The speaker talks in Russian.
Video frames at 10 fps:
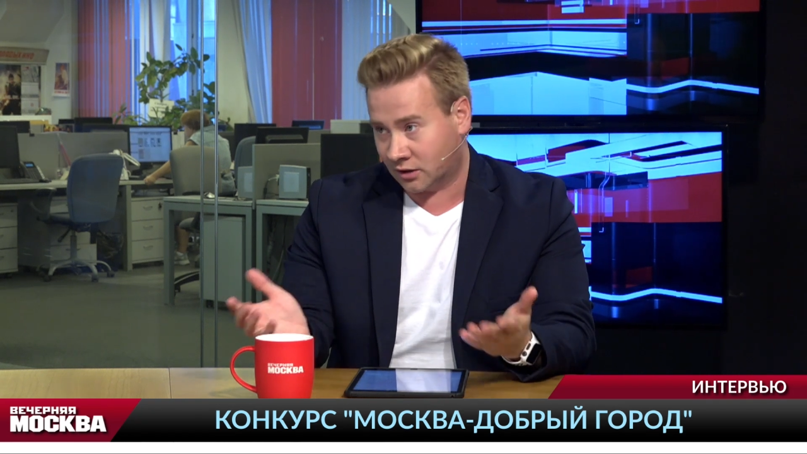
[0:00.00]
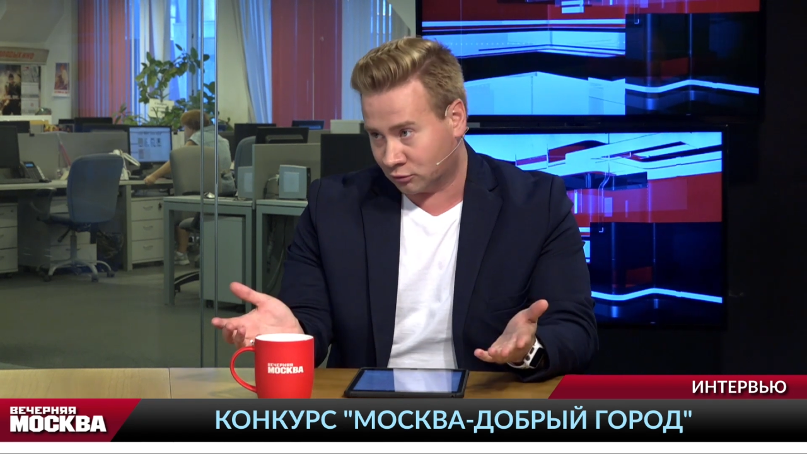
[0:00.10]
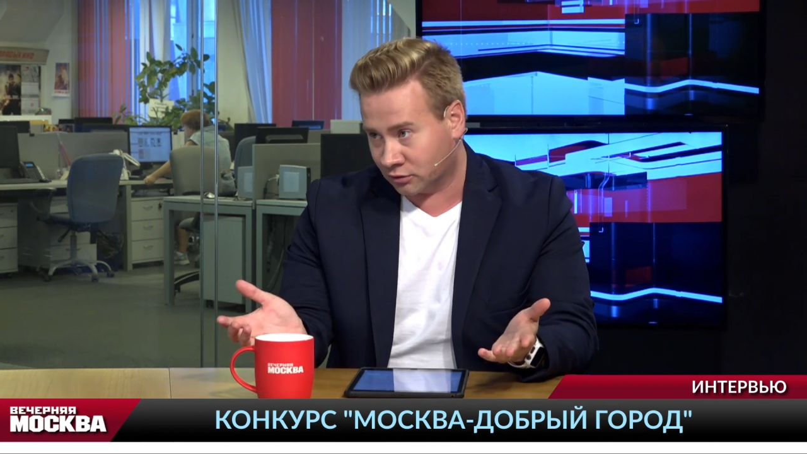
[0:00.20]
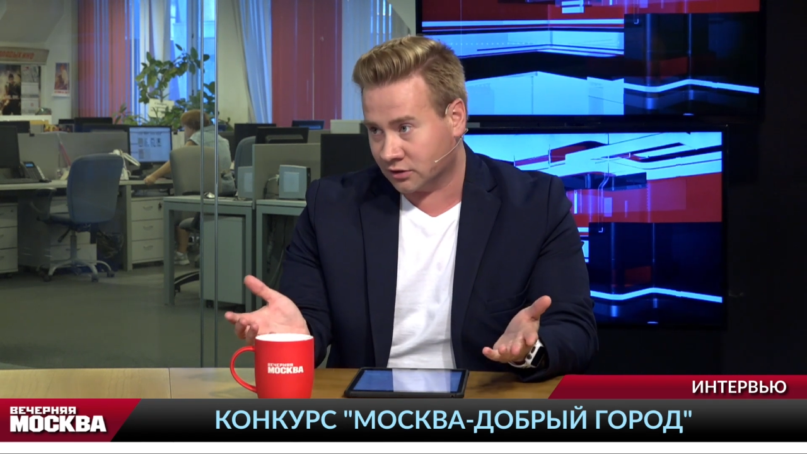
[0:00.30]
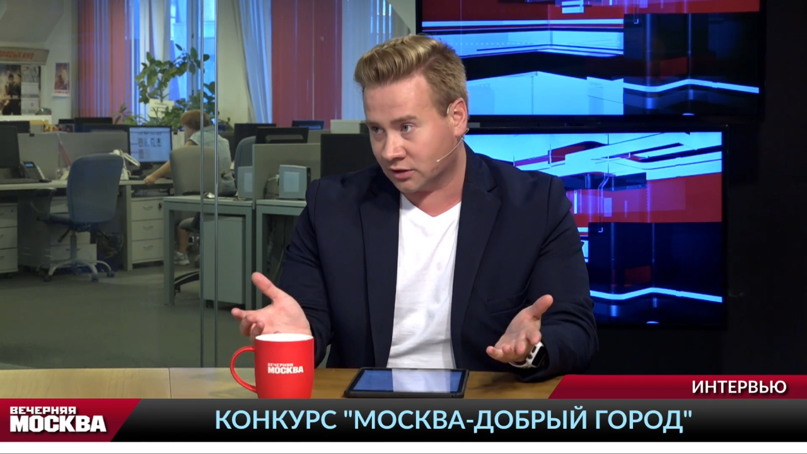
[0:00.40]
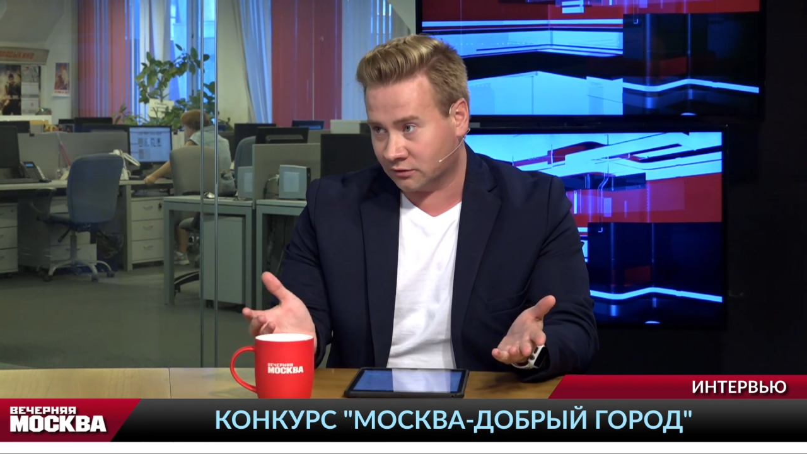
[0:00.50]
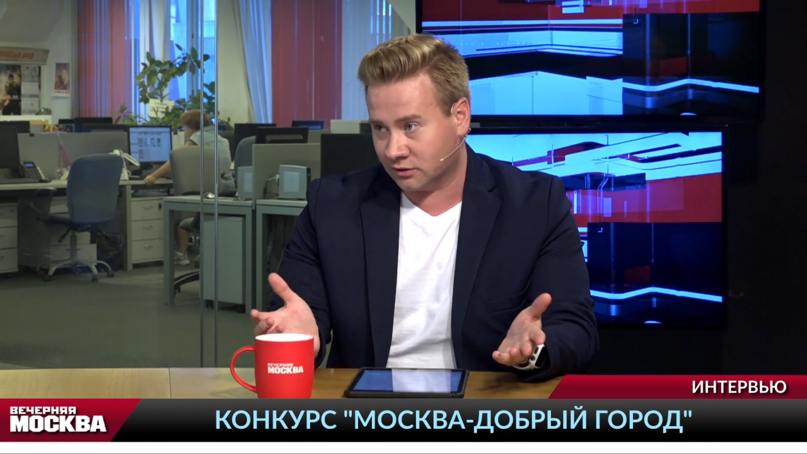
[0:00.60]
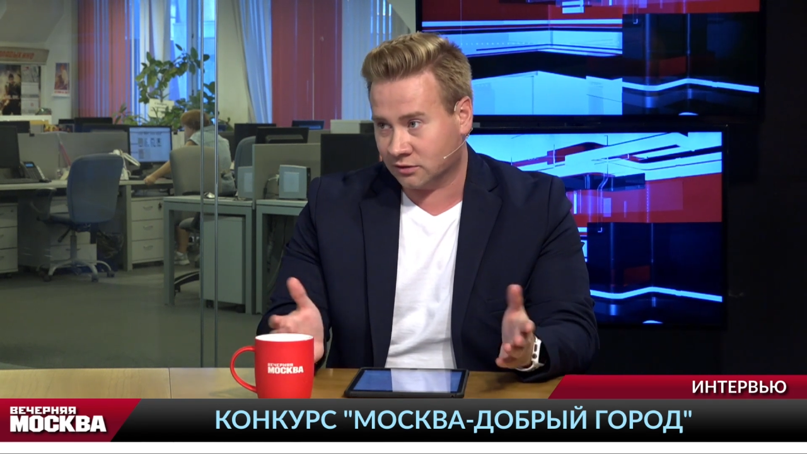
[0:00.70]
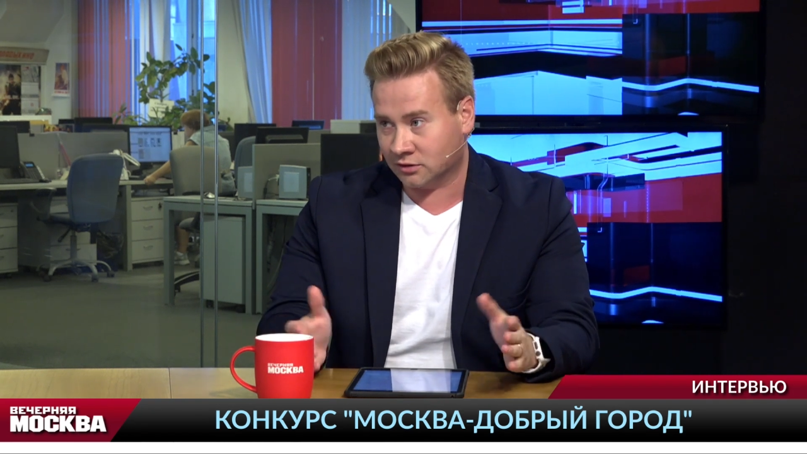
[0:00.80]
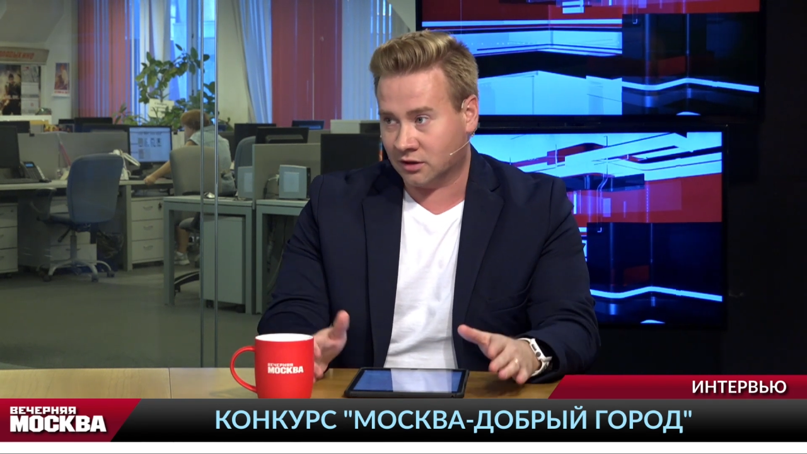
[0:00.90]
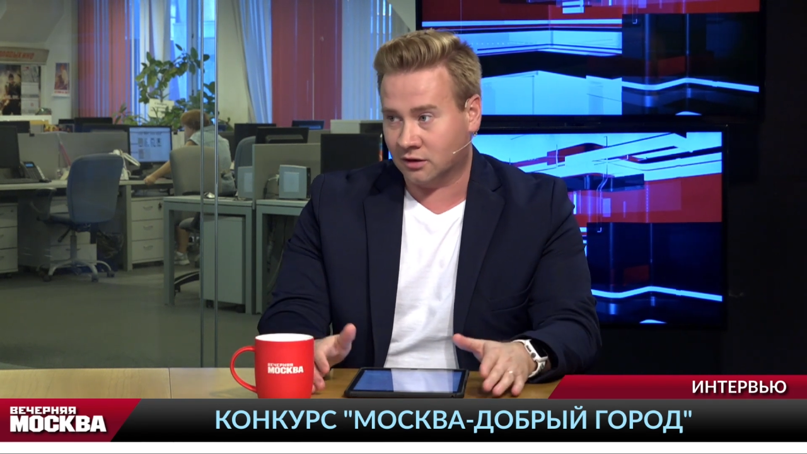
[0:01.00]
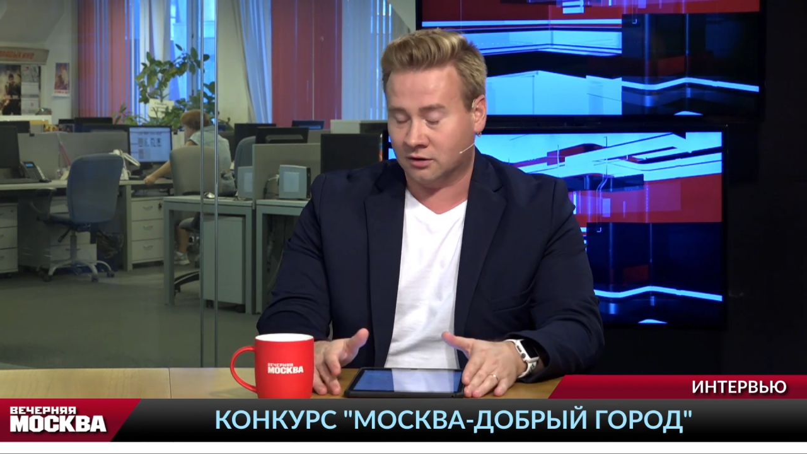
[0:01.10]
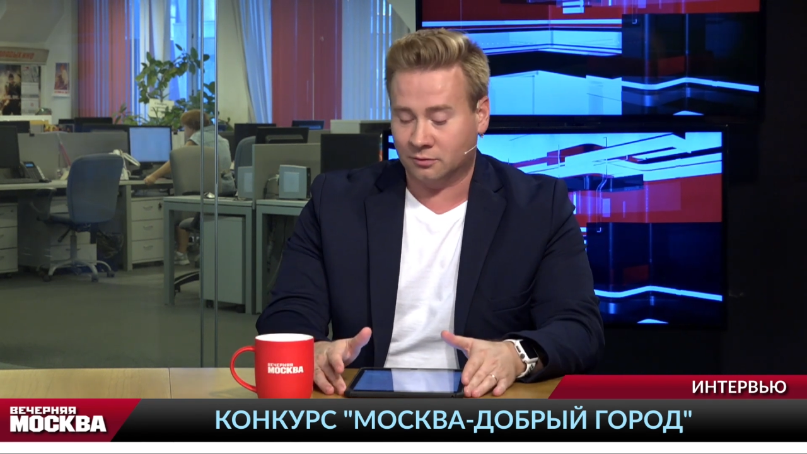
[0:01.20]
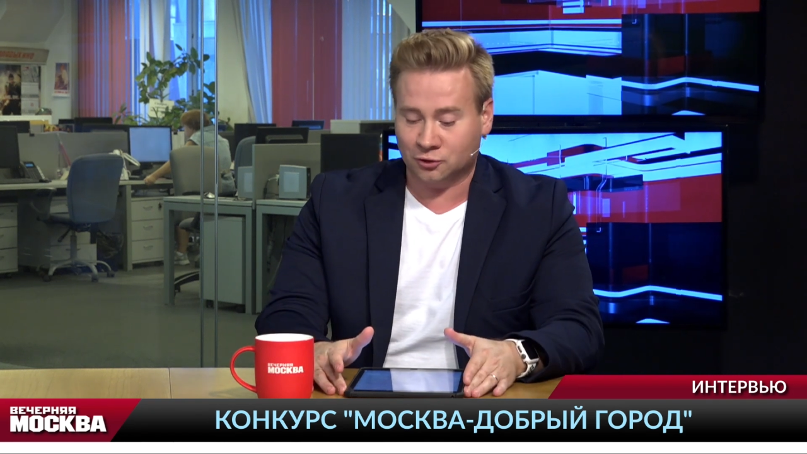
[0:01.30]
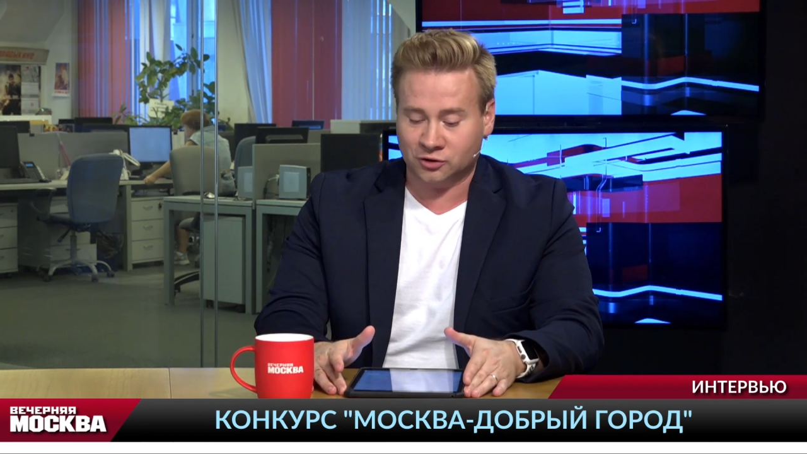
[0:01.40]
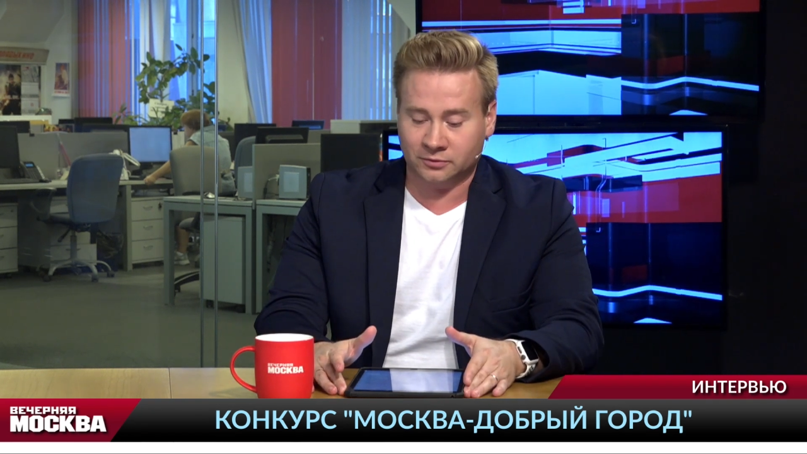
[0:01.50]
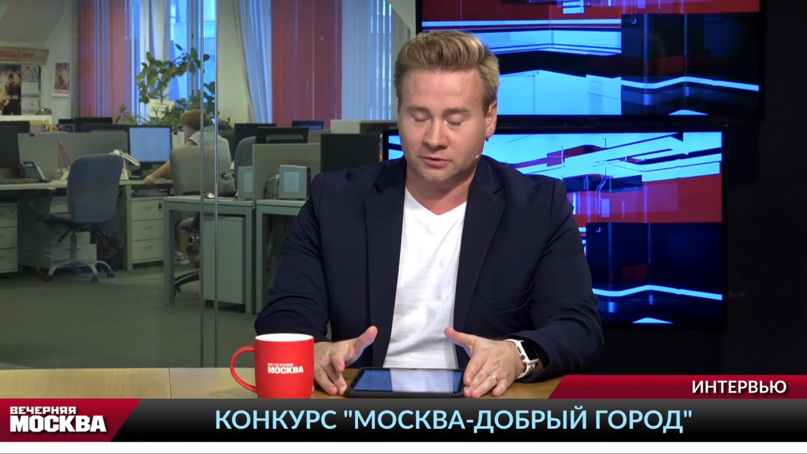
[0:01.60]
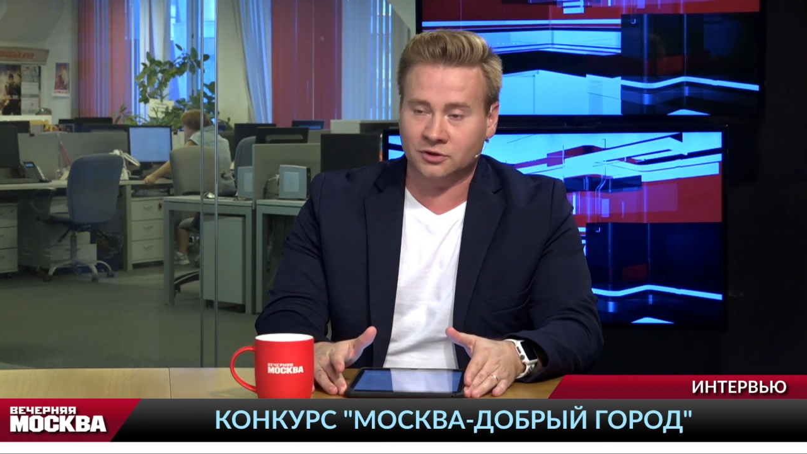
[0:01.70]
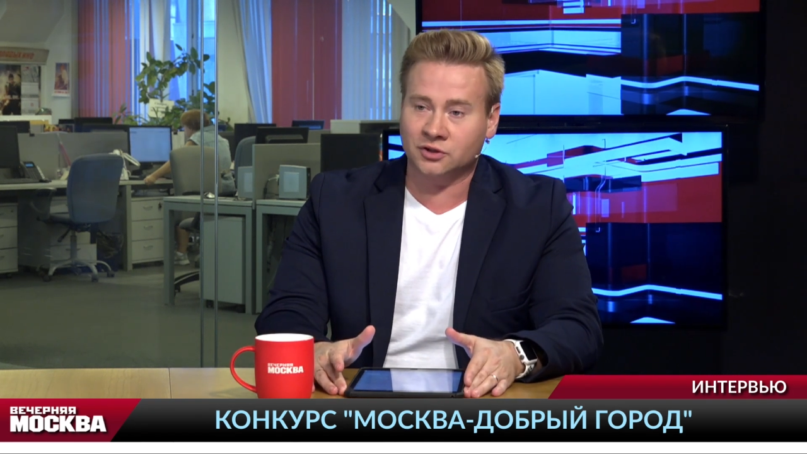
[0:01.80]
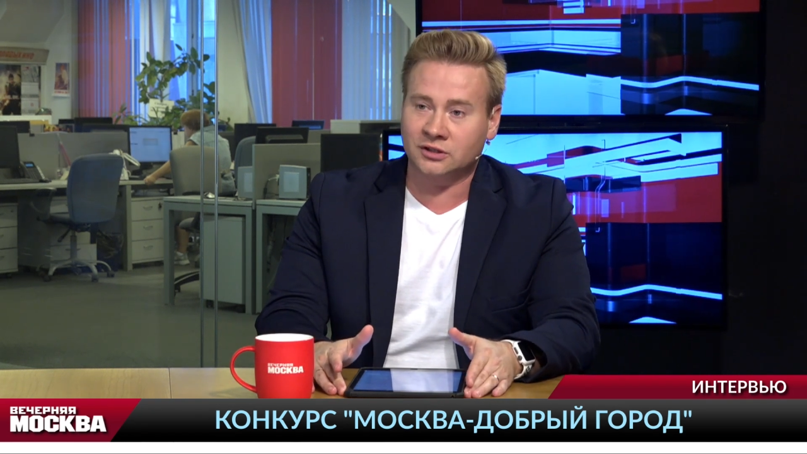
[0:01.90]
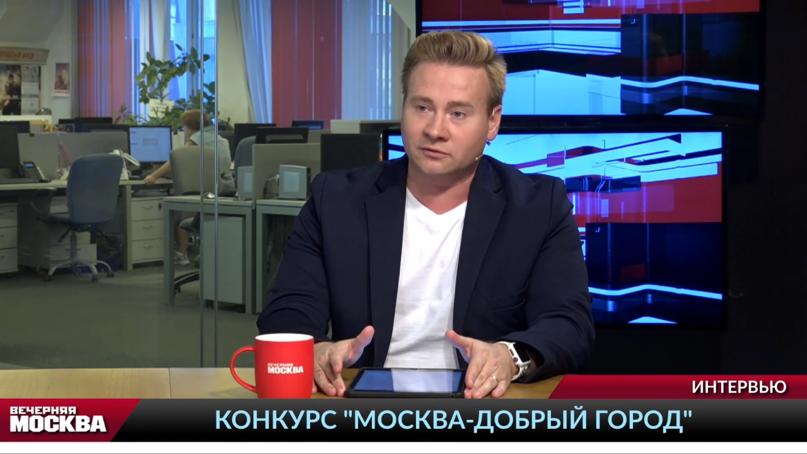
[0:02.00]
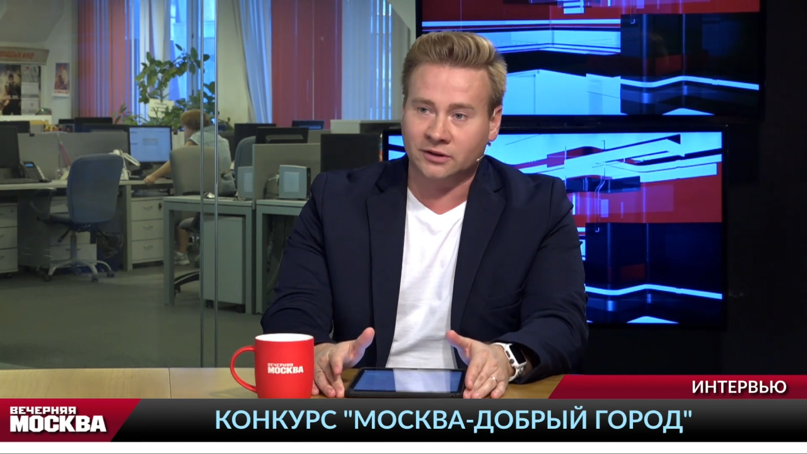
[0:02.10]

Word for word: которые, соответственно, да, а, можно поддержать.